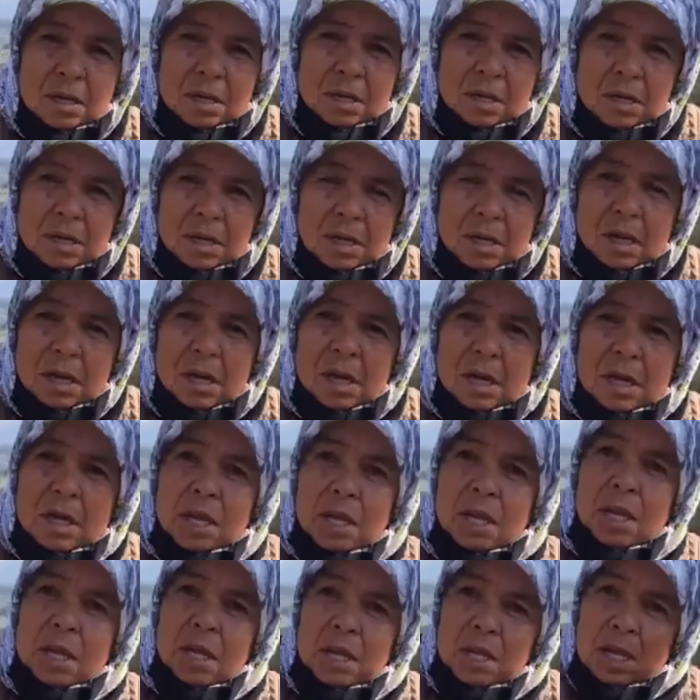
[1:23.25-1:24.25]
Ama
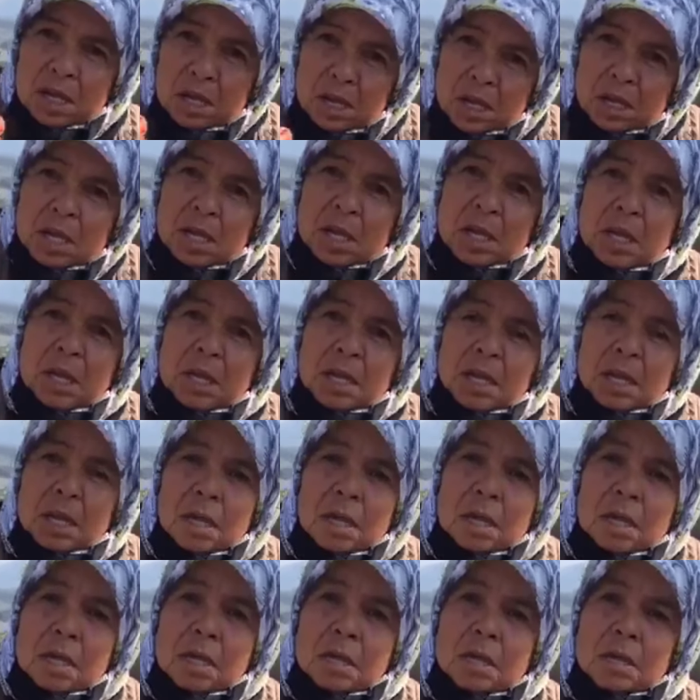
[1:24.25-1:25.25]
erkekler yine, bizim yine, kadar yine,
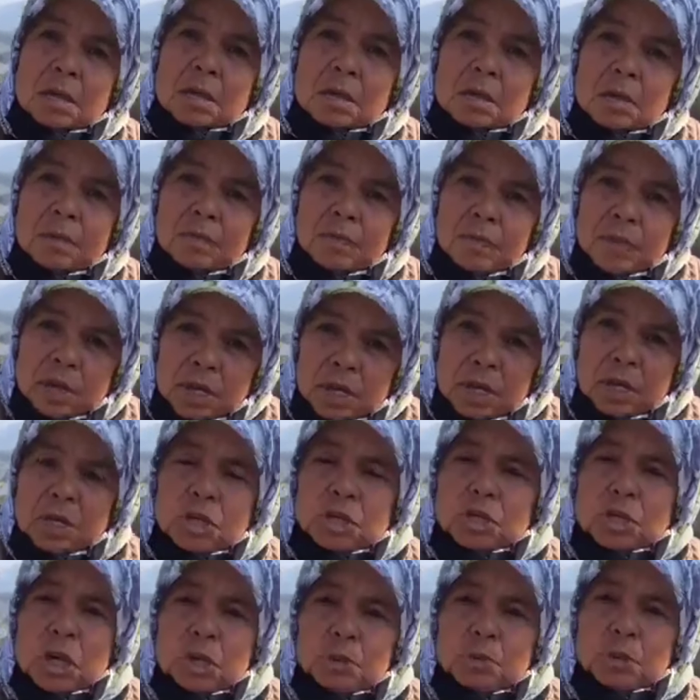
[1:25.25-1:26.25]
üretken değiller değil mi?
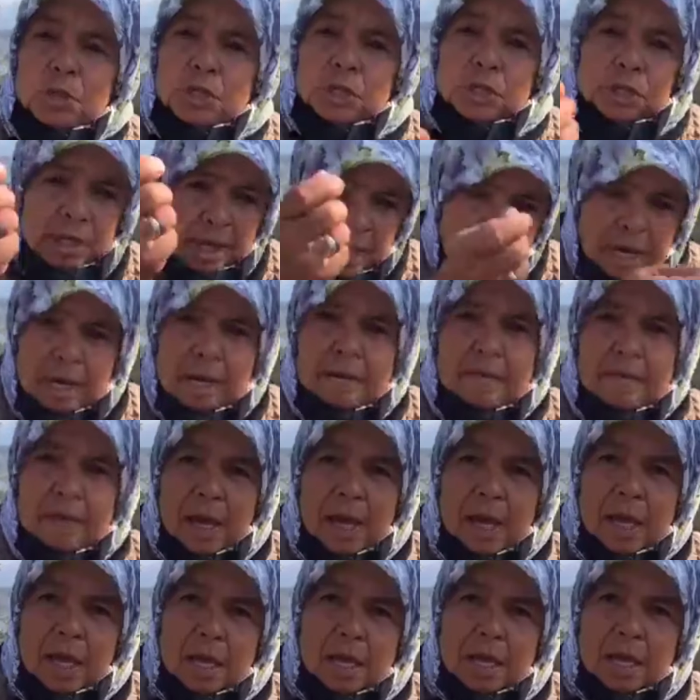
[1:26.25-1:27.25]
Yine çay pişir elini
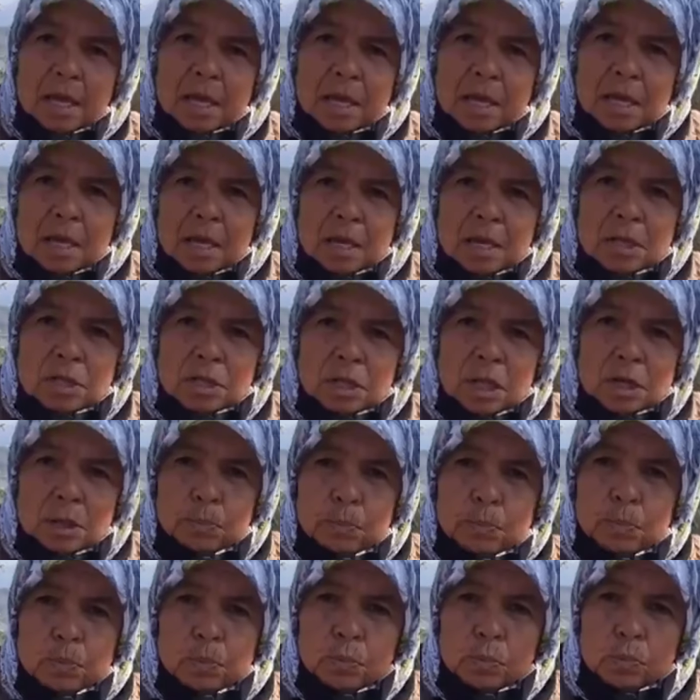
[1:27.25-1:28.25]
ve.
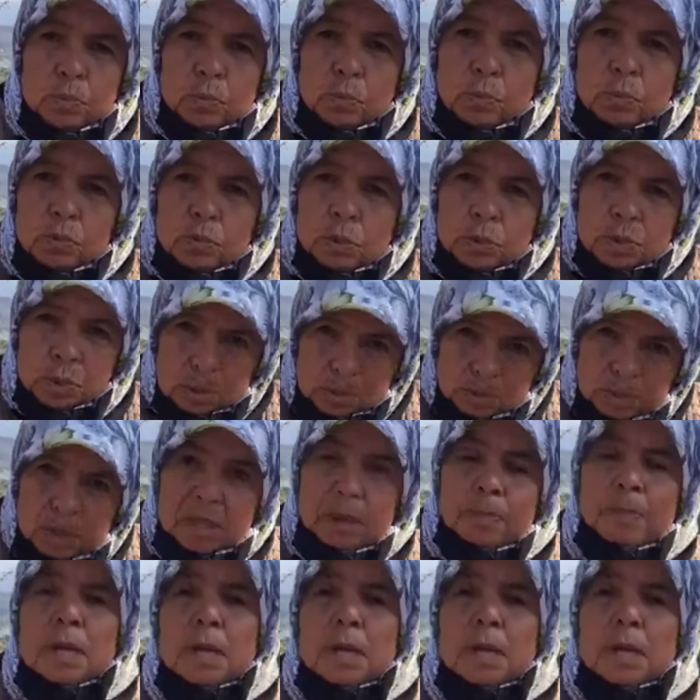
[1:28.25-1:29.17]
Ya bir de hizmet bekliyorlar. Hizmet ve